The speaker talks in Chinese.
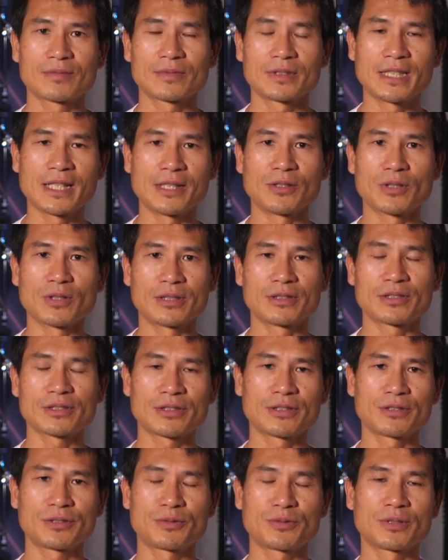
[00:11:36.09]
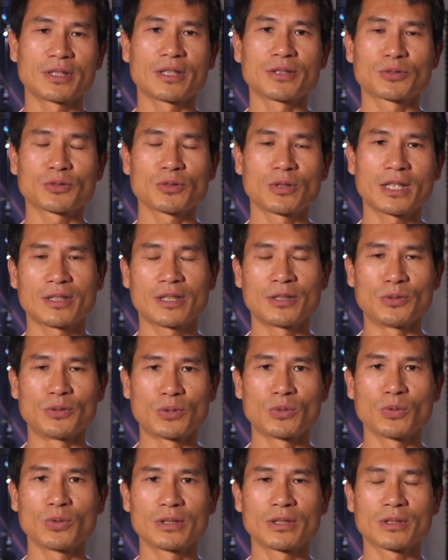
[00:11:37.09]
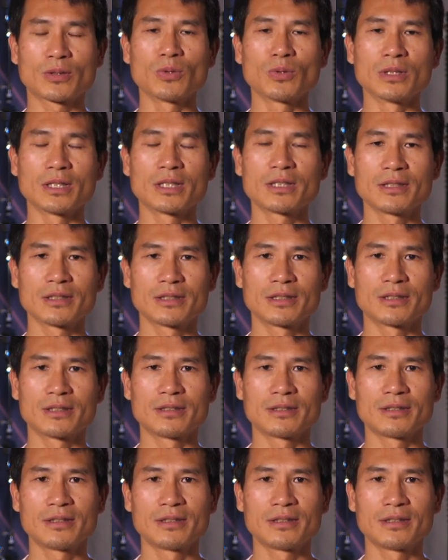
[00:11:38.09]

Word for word: 演员是需要做很多的功课的。